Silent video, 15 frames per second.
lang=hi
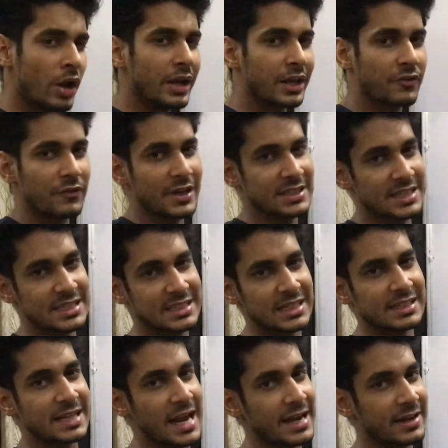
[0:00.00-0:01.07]
लेकिन वैसे इसकी
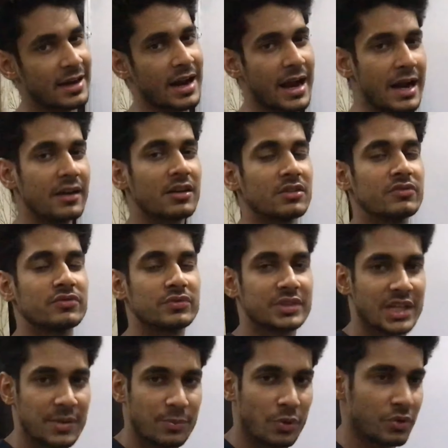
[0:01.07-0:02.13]
टैट्रा हैडल
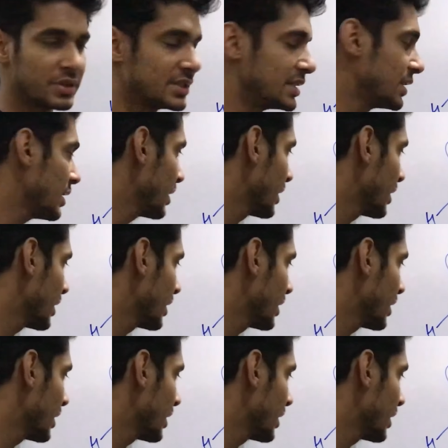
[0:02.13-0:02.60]
शेप होनी चाहिए